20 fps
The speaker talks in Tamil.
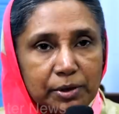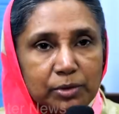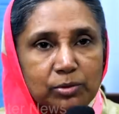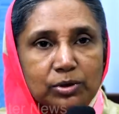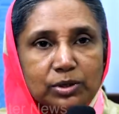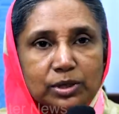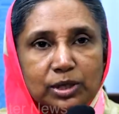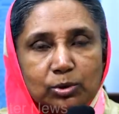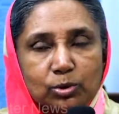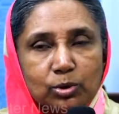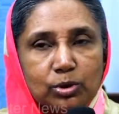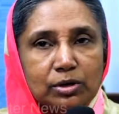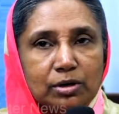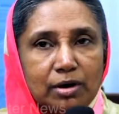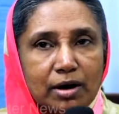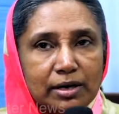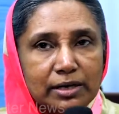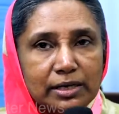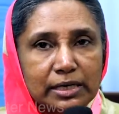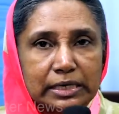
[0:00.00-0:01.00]
இனிமேல் நீ ஒரு
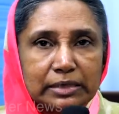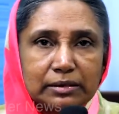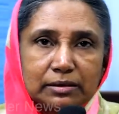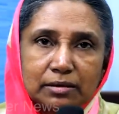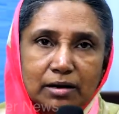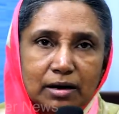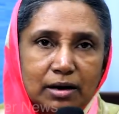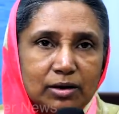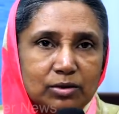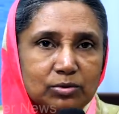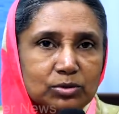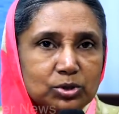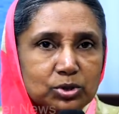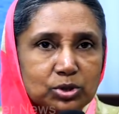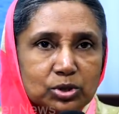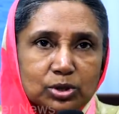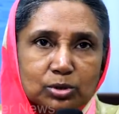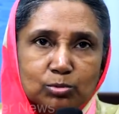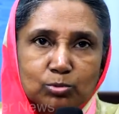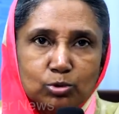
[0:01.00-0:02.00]
டாக்டர் நாலு
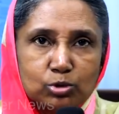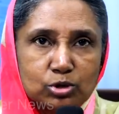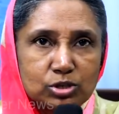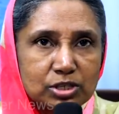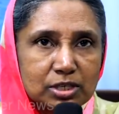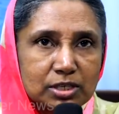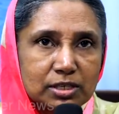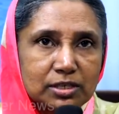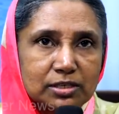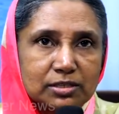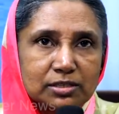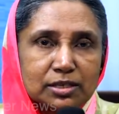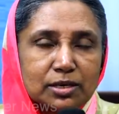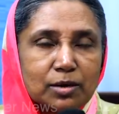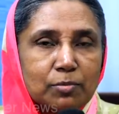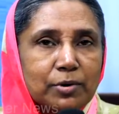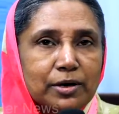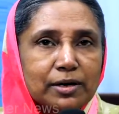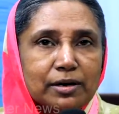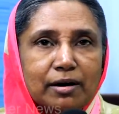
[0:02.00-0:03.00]
வருஷம் அதை முடித்தா தான்
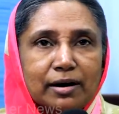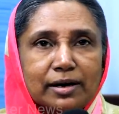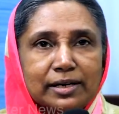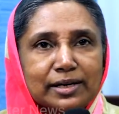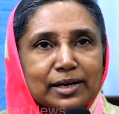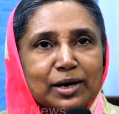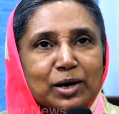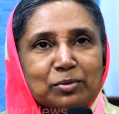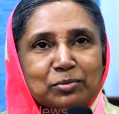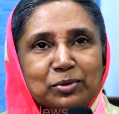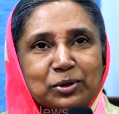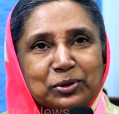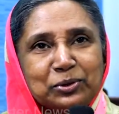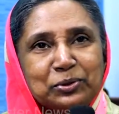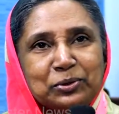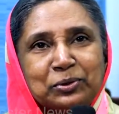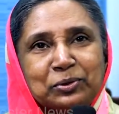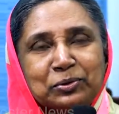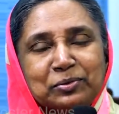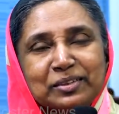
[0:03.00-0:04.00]
சின்னப்பா டாக்டர் ஆக
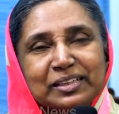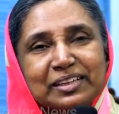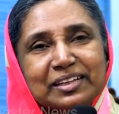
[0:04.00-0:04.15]
முடியும்